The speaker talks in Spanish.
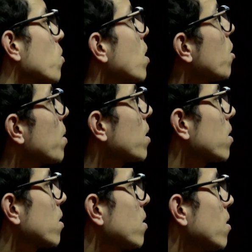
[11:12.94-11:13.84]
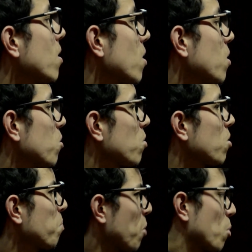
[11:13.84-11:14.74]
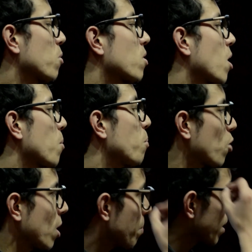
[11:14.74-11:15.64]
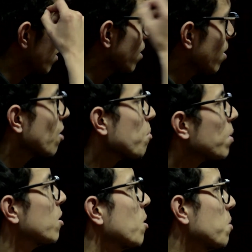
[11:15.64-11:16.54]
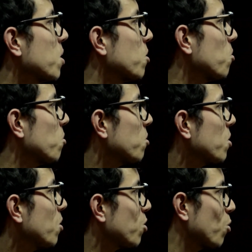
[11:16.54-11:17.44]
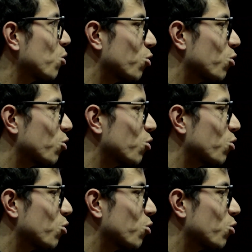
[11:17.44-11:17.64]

una libreta. Entonces, ¿pero por qué? Por la presteza de pensamiento, ¿sí? O sea, uno